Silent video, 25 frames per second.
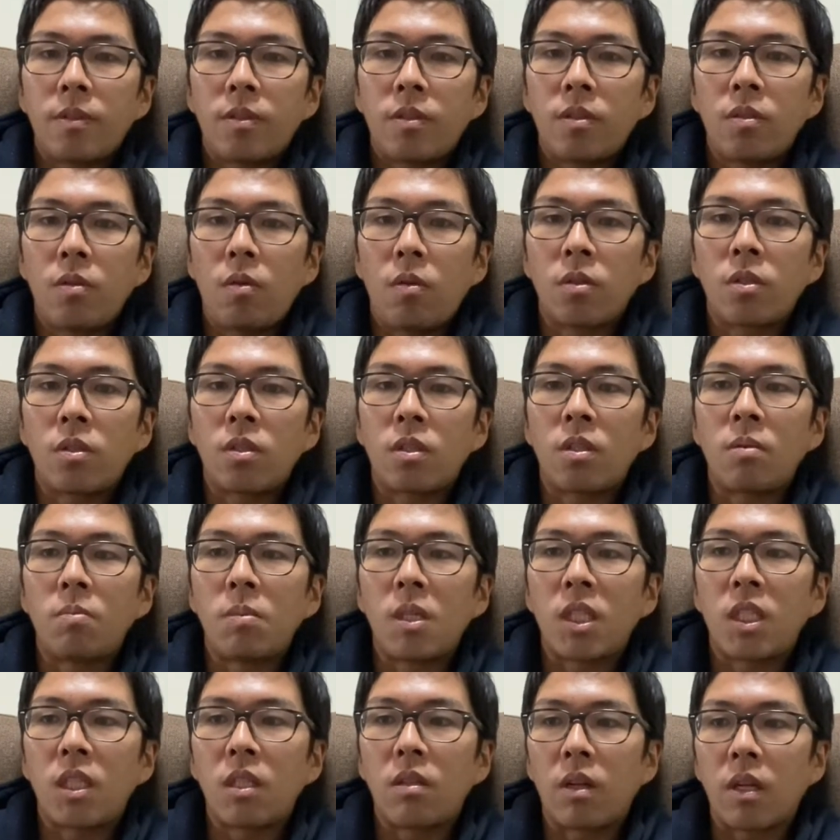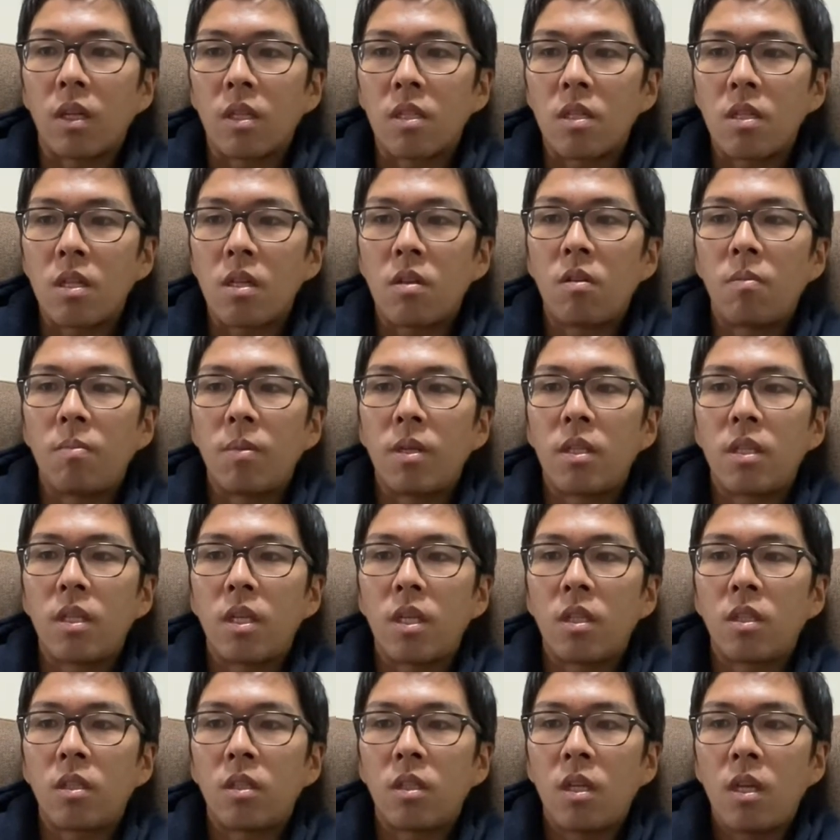おすすめしてるわけです
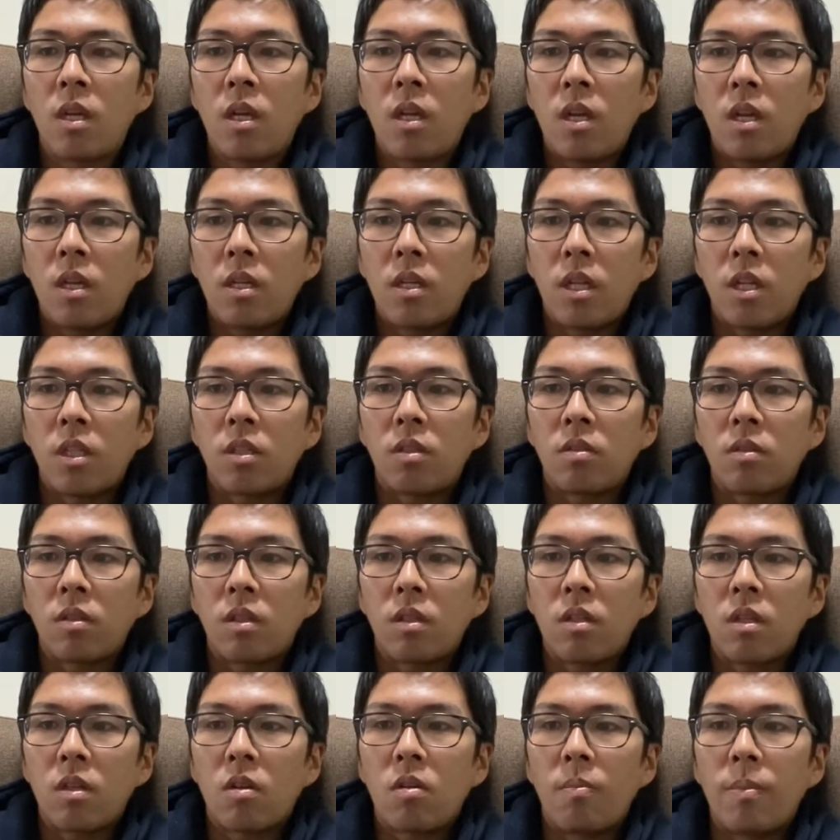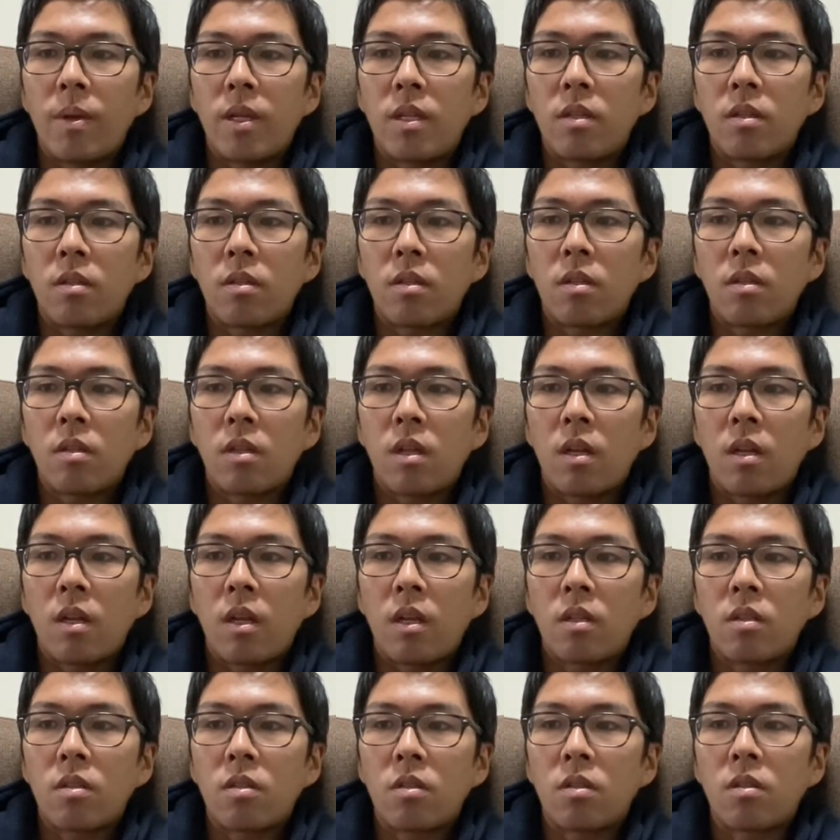リコメンデーションリコメンドっていうのはね
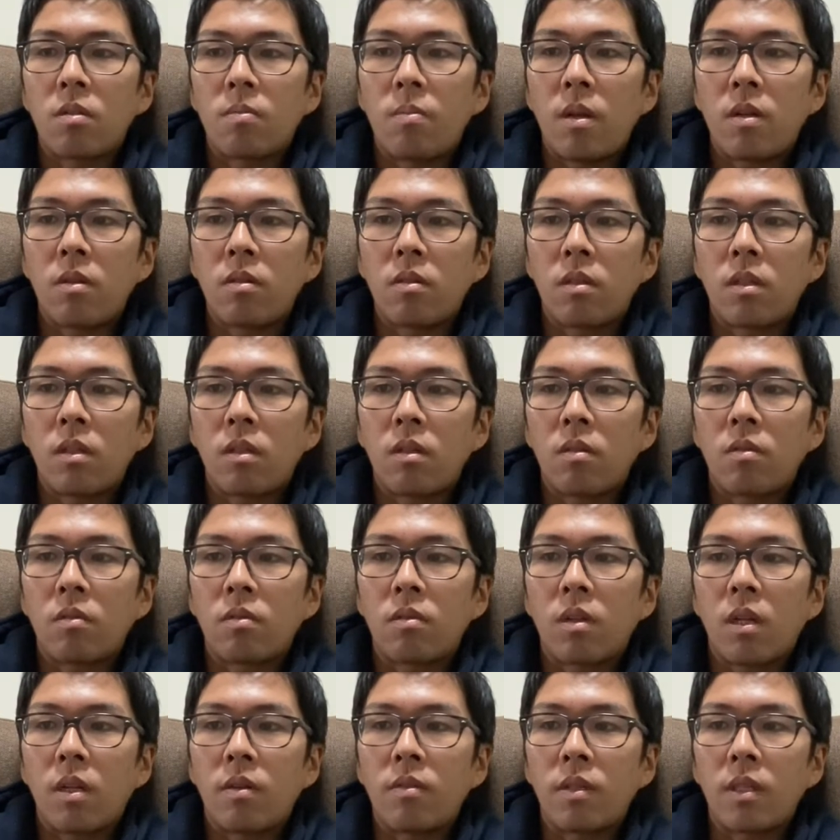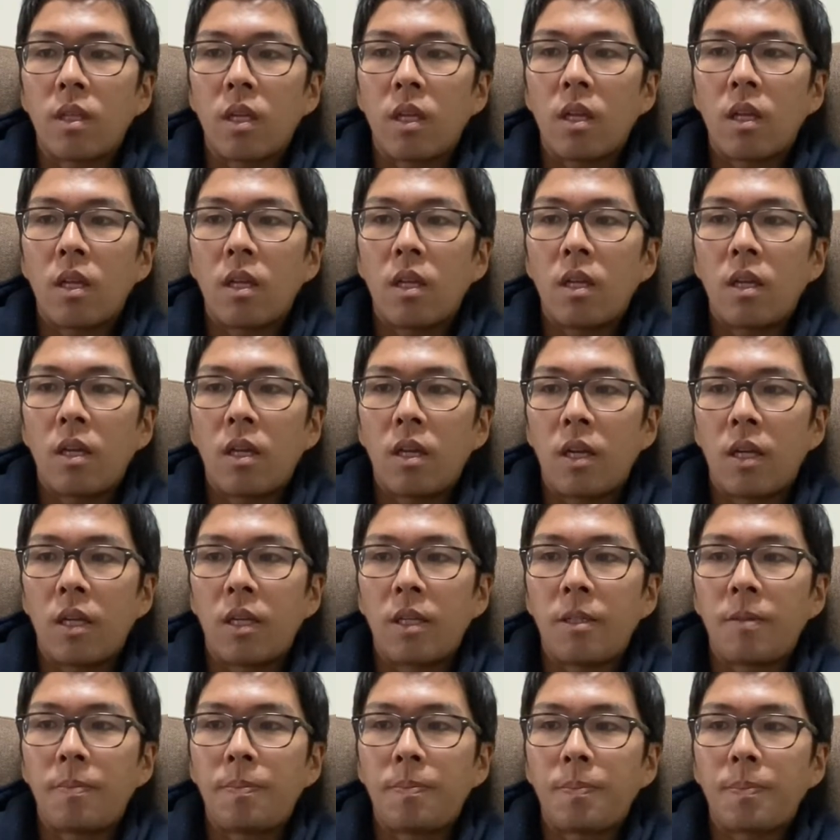進めるっていうことなので、は
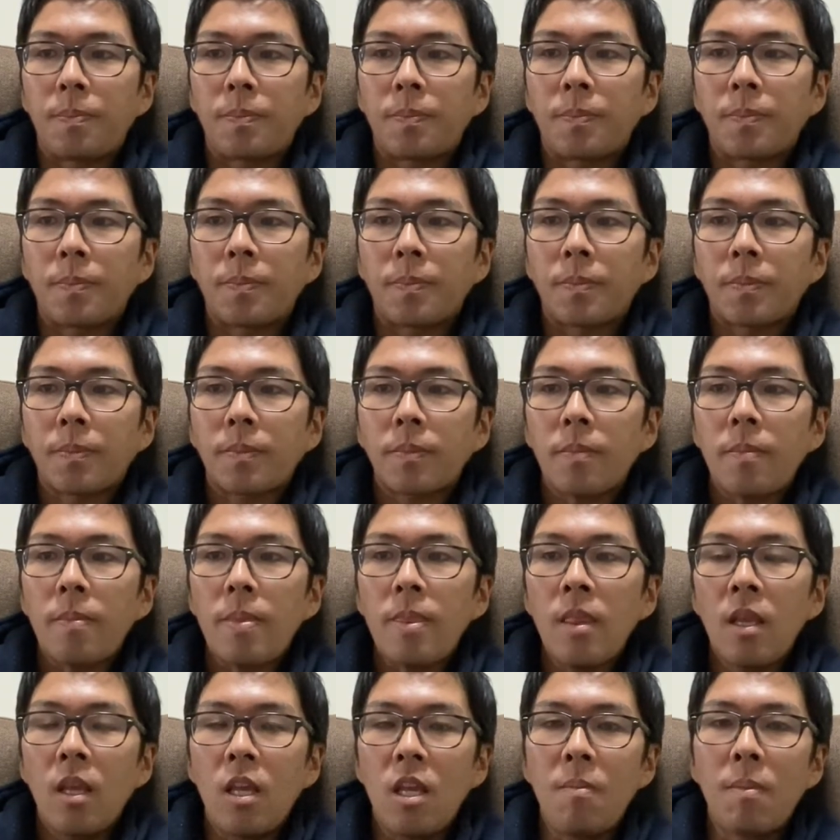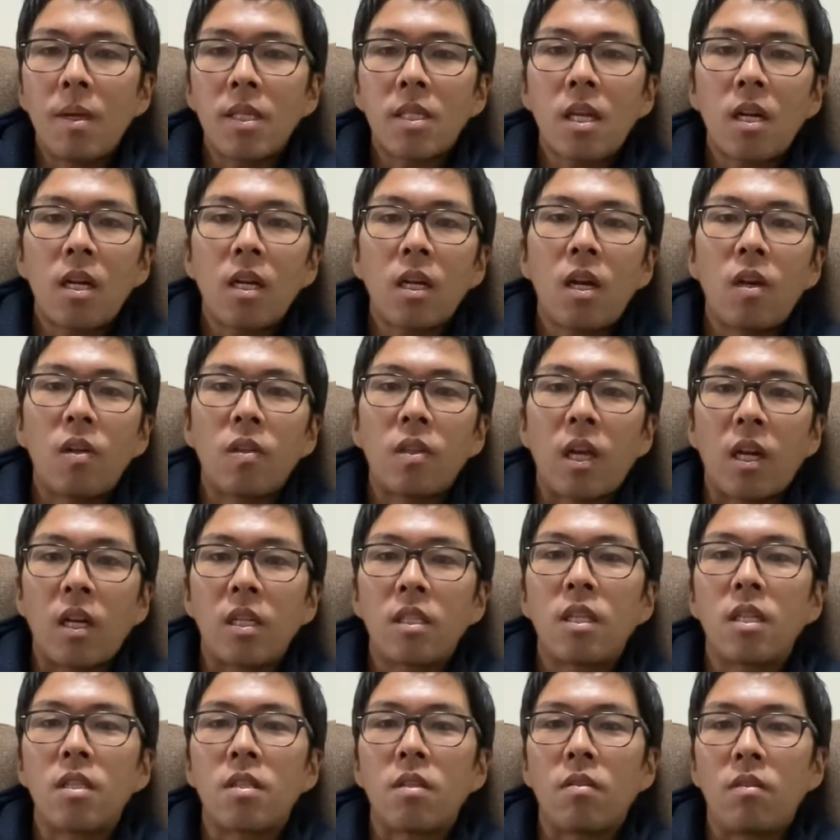い、今更かって話
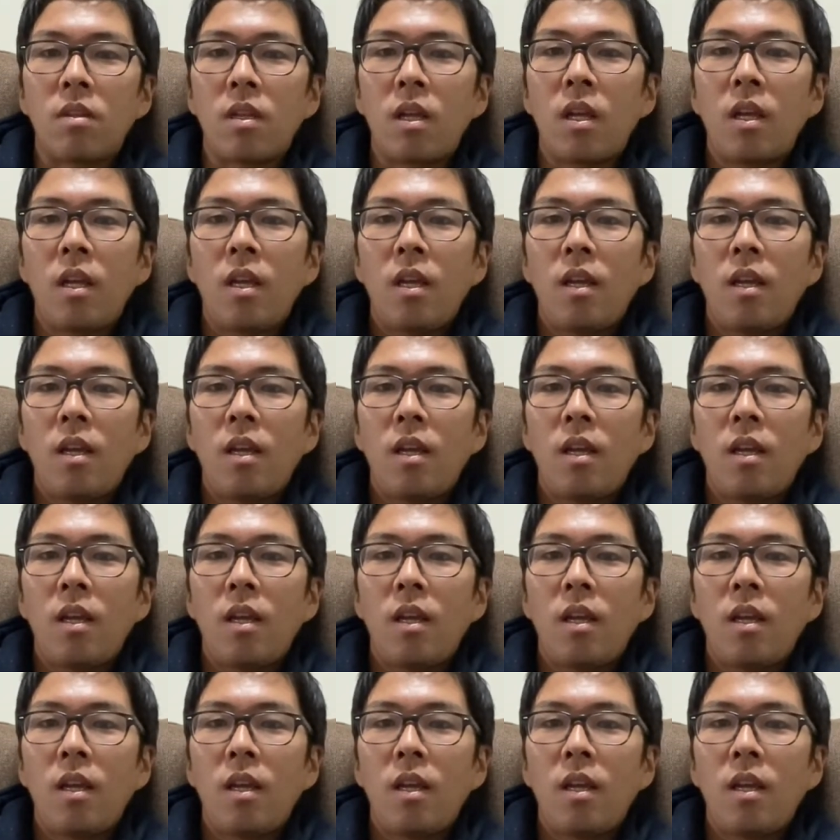ですよね